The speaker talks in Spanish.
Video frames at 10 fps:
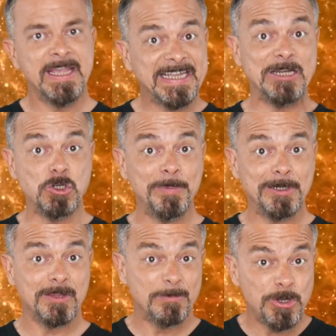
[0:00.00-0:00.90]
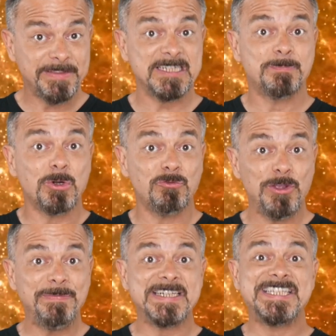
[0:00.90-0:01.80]
que el número de muertes por
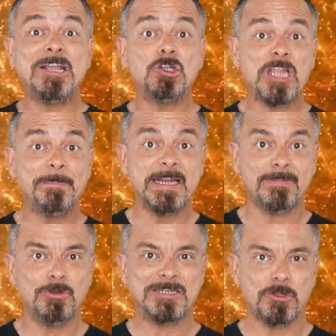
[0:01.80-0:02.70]
fuentes de contaminación